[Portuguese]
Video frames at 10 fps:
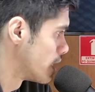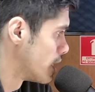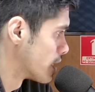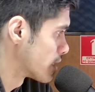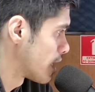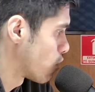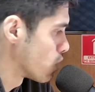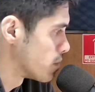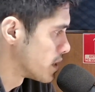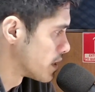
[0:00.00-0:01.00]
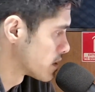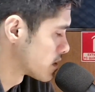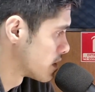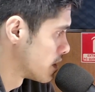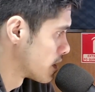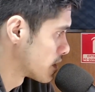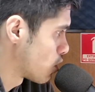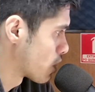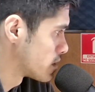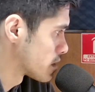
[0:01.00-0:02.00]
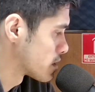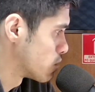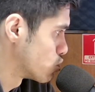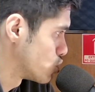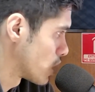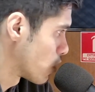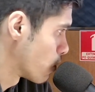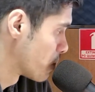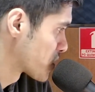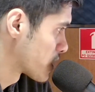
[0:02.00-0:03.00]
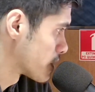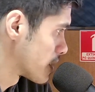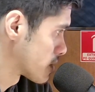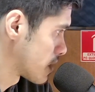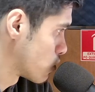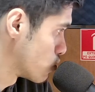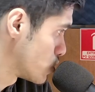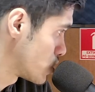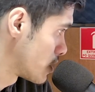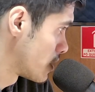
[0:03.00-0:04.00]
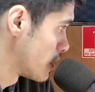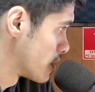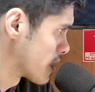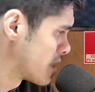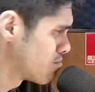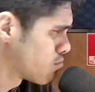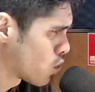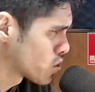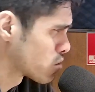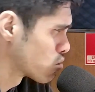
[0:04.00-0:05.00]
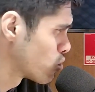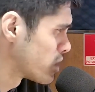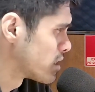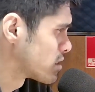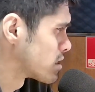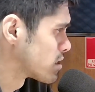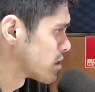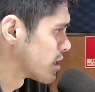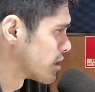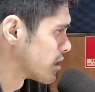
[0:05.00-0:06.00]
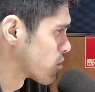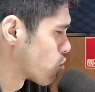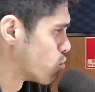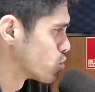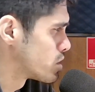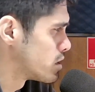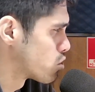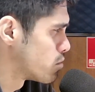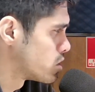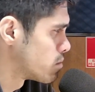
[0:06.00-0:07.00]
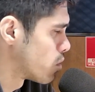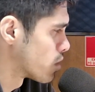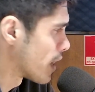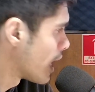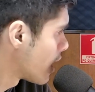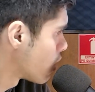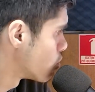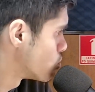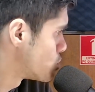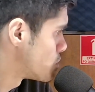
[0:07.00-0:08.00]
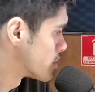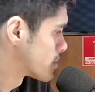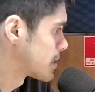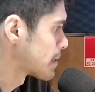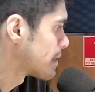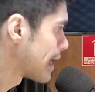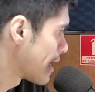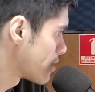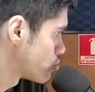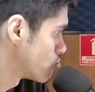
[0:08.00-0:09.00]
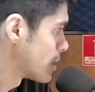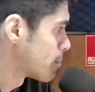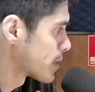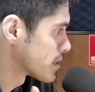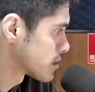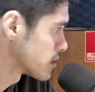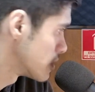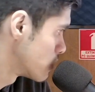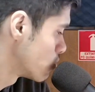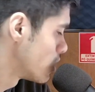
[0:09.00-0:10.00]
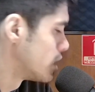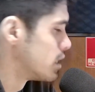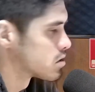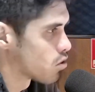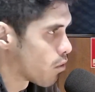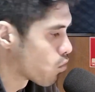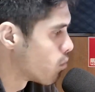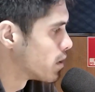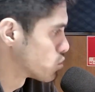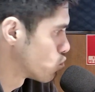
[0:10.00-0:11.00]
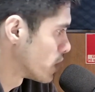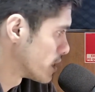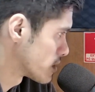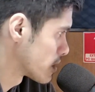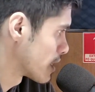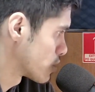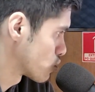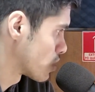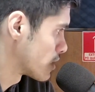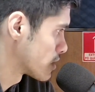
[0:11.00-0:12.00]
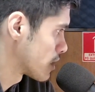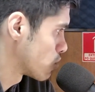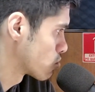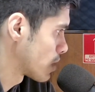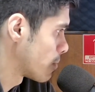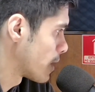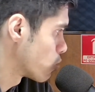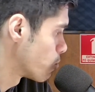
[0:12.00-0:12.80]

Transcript: da OMS, da Organização Mundial da Saúde, né, que mostram doenças é, como síndrome de burnout, ansiedade, depressão, são algumas doenças relacionadas ao trabalho